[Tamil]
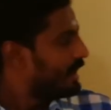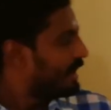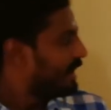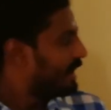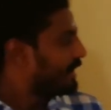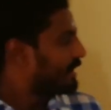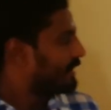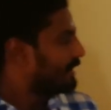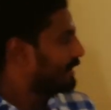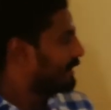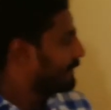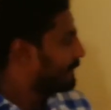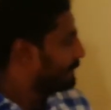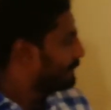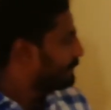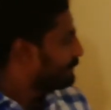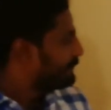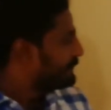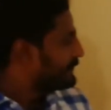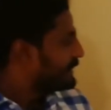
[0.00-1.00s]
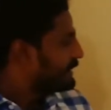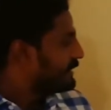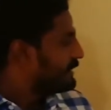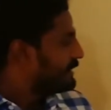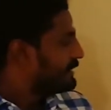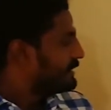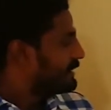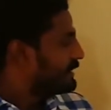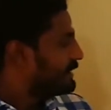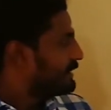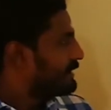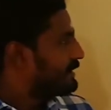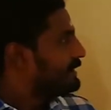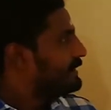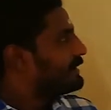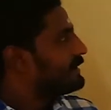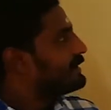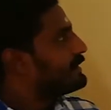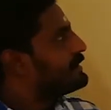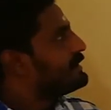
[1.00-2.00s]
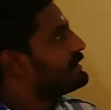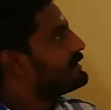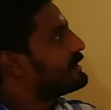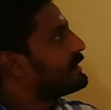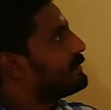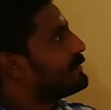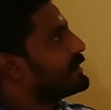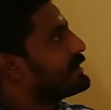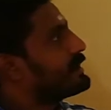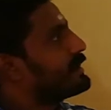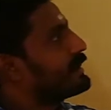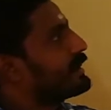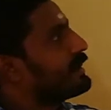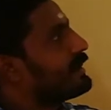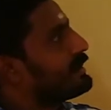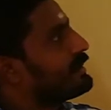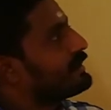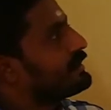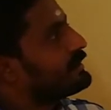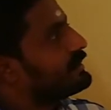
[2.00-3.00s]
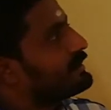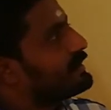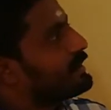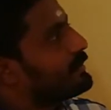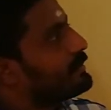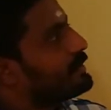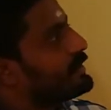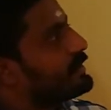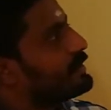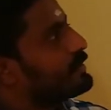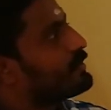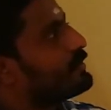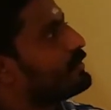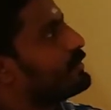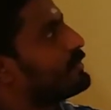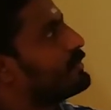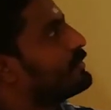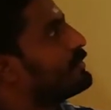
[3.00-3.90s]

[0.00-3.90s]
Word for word: ஆனால் இந்த இதில் பார்த்தீங்கன்னா எப்படி இருக்கும்